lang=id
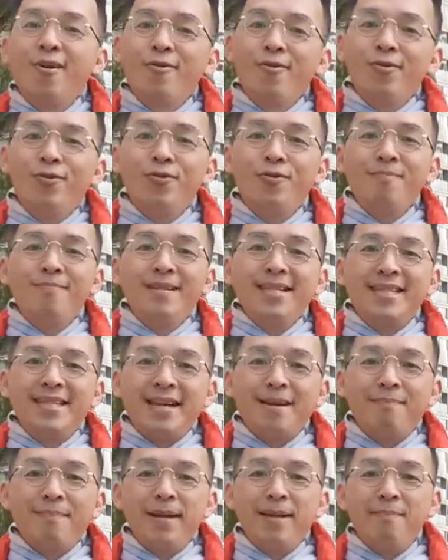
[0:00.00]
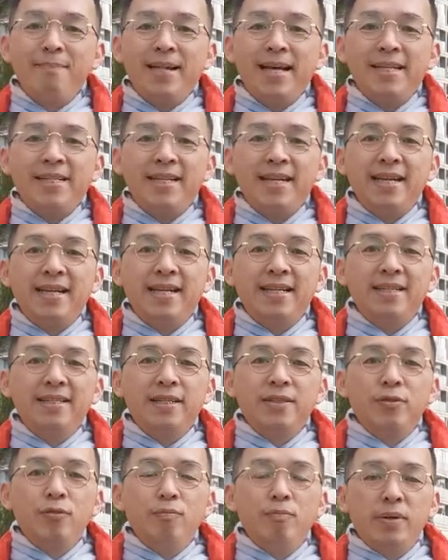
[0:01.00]
Untuk mencapai pelacakan
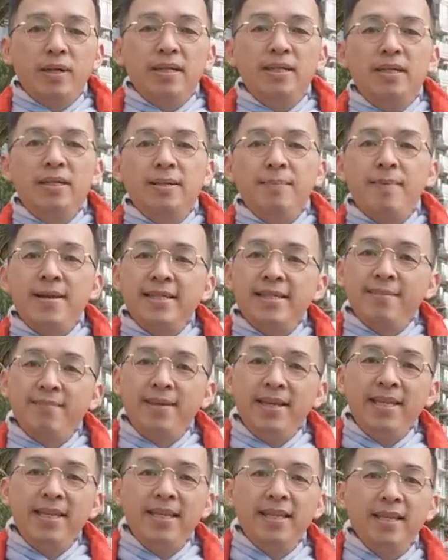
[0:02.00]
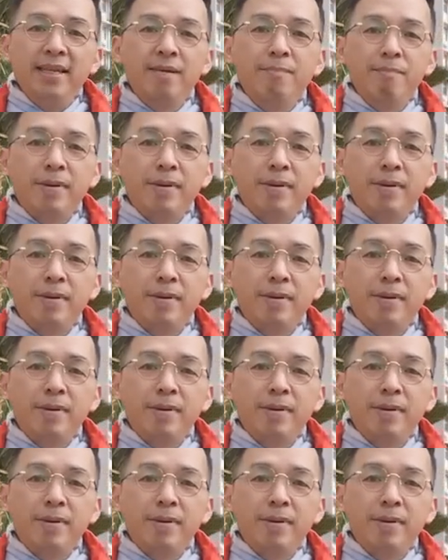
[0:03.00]
ke sumber semacam ini,